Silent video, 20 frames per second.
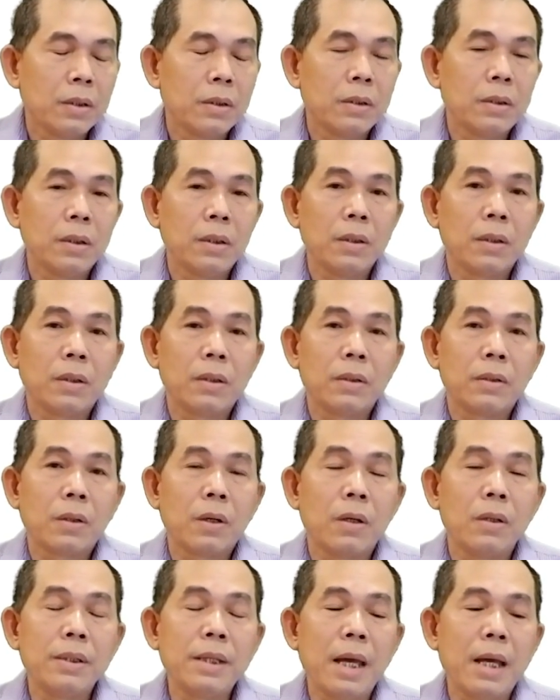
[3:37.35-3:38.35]
rồi
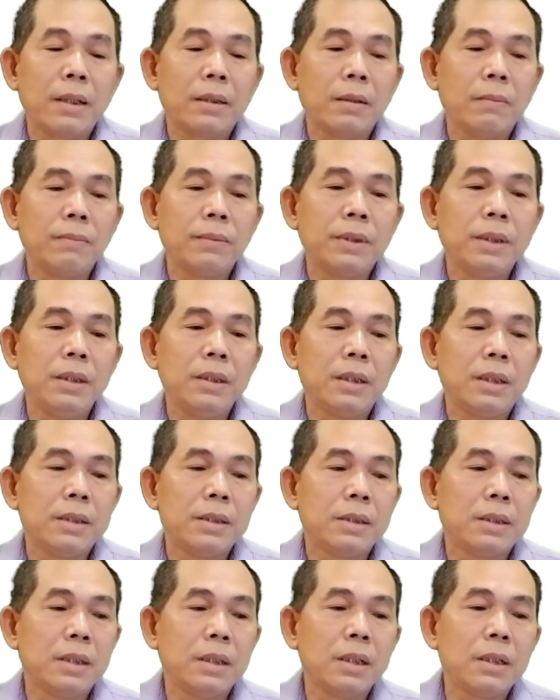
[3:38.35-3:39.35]
có dạng thông tin
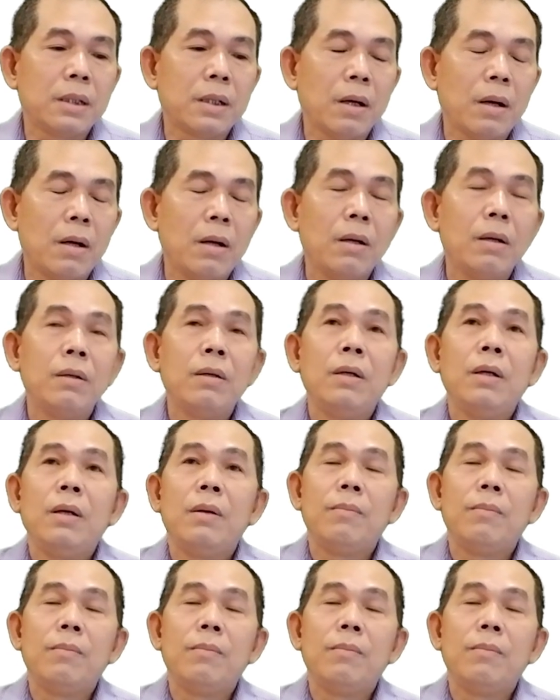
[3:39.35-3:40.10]
là chỉ có